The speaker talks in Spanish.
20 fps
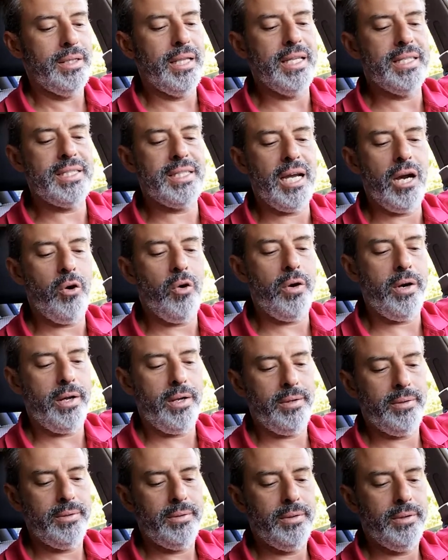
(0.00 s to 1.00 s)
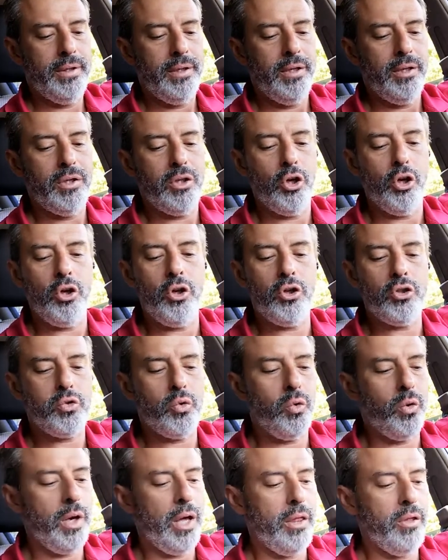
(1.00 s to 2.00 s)
Desde ahora, todos
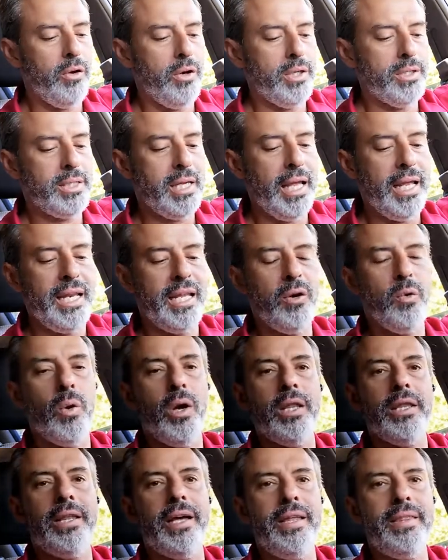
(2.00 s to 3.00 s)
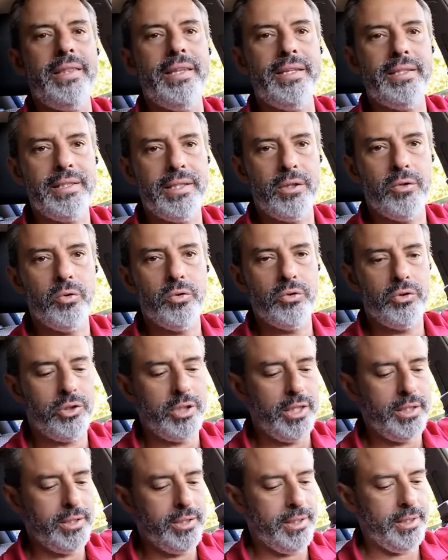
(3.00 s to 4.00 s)
los jugadores en igualdad de
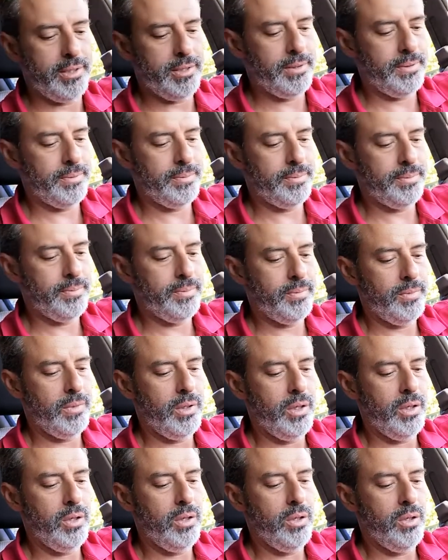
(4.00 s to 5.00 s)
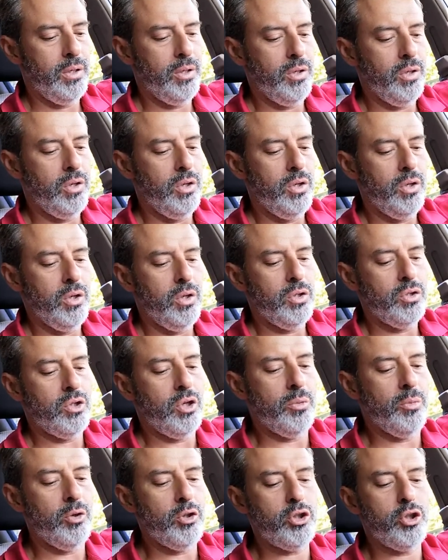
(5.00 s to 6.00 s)
circunstancias.
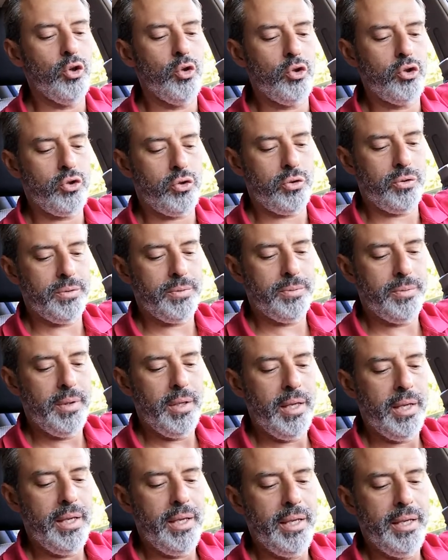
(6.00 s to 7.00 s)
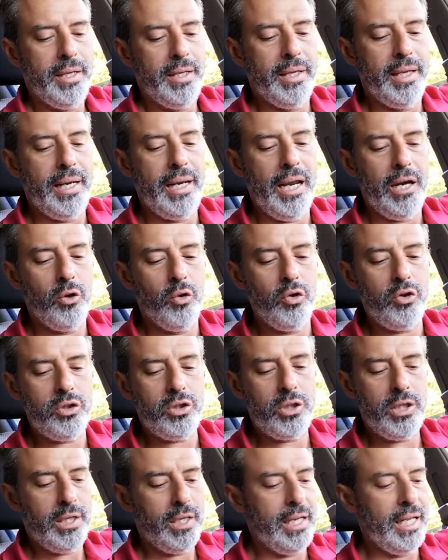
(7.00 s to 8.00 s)
Somos luz, y en la
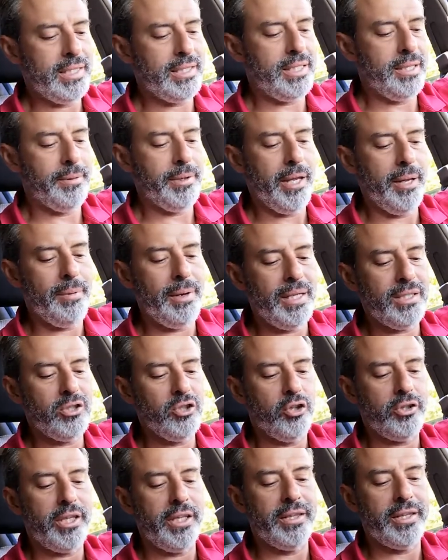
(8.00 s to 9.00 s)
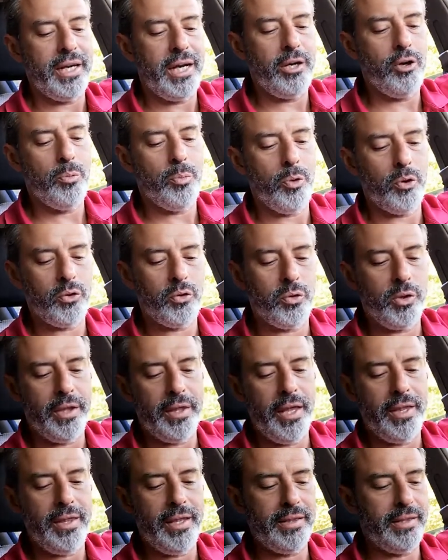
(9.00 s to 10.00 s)
luz las tinieblas no tendrán
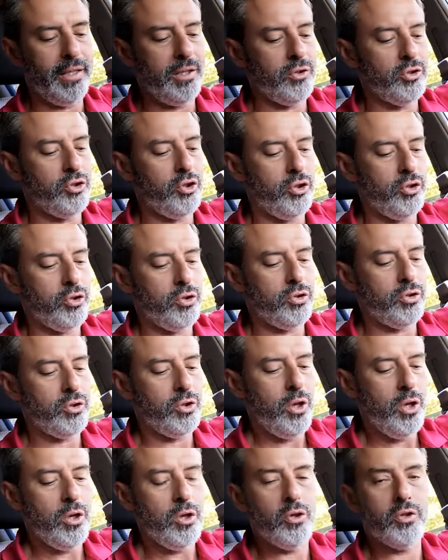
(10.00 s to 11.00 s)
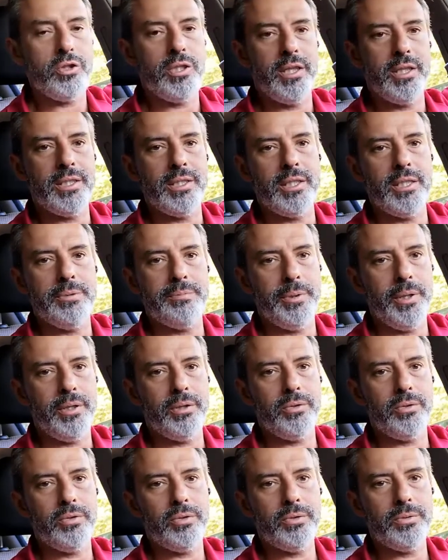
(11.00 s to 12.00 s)
oportunidad ante nosotros, los seres
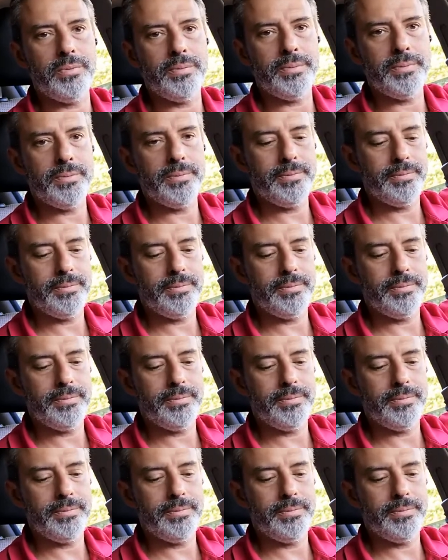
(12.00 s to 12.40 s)
despiertos